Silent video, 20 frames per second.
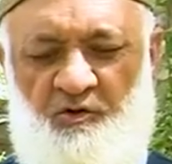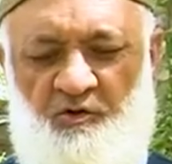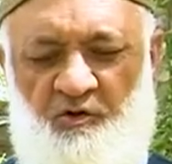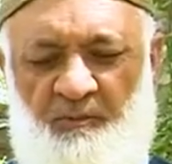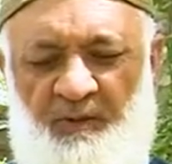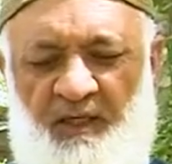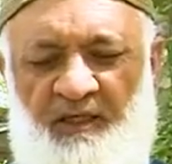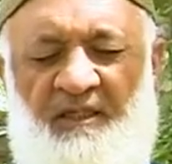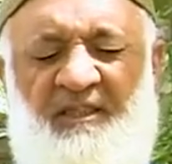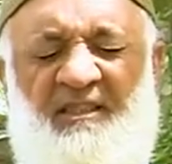
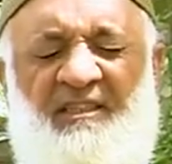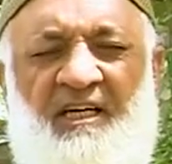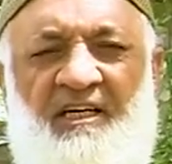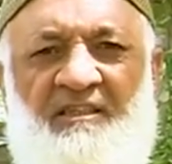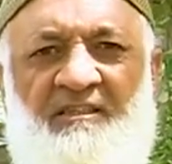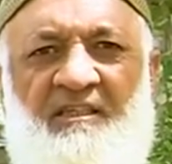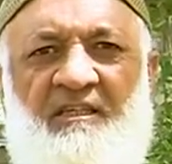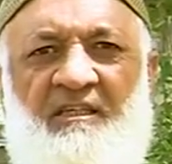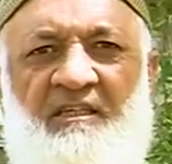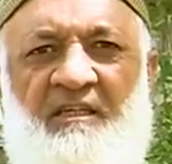तुम्हारी
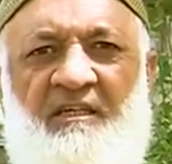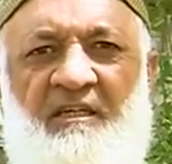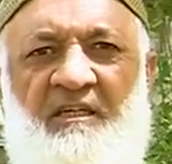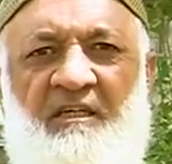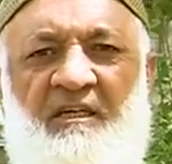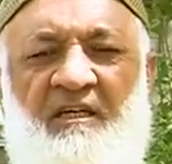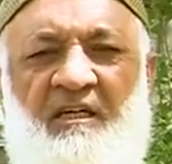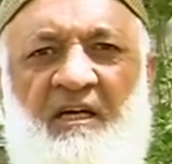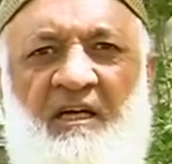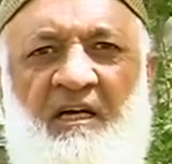शादी
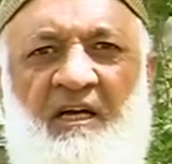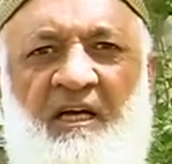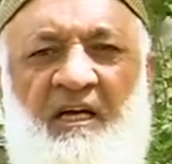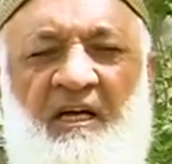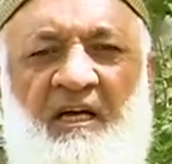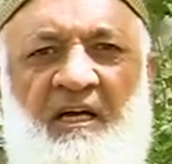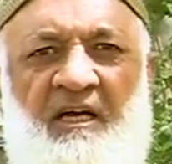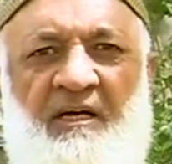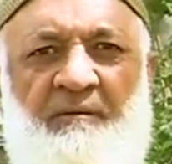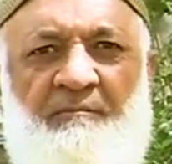
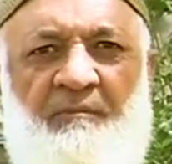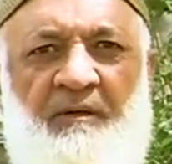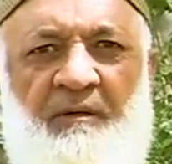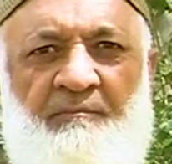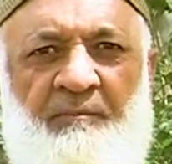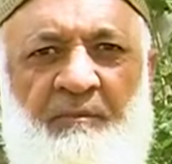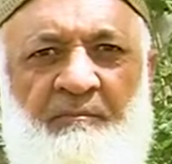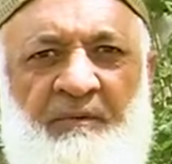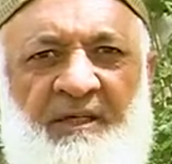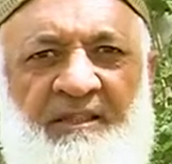
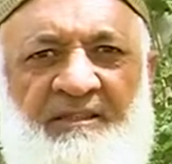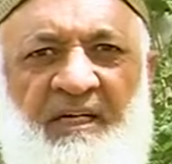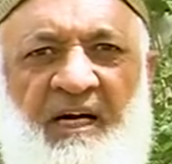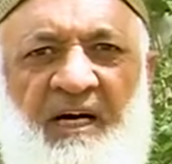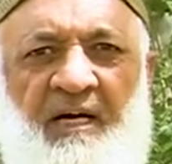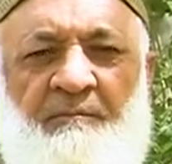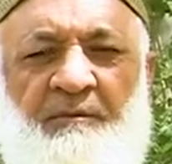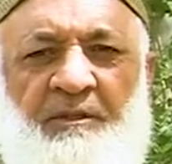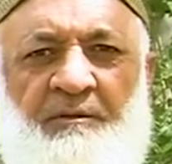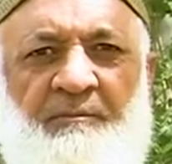मिर्ज़ा
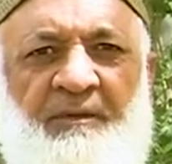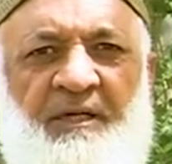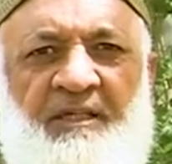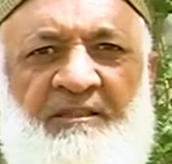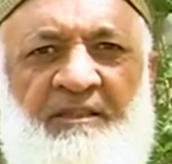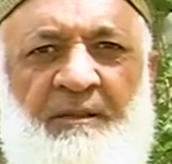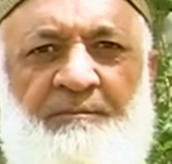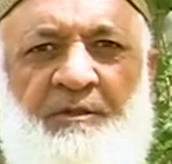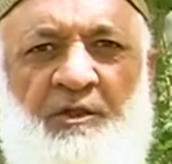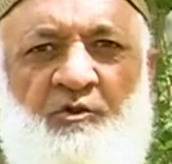अहमद बेग
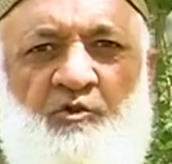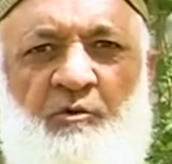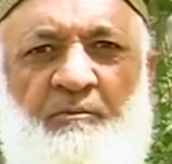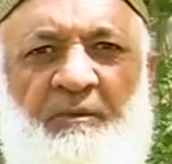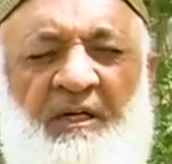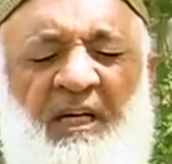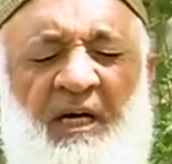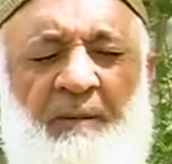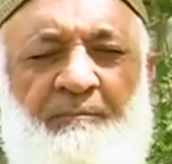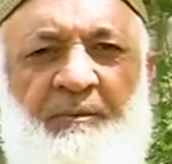जब तक
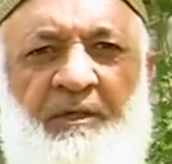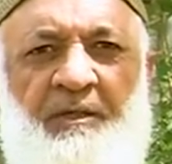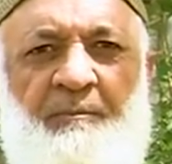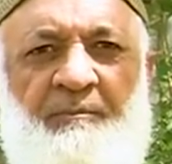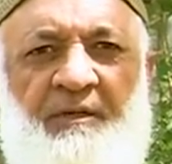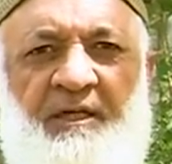तुम्हें अपनी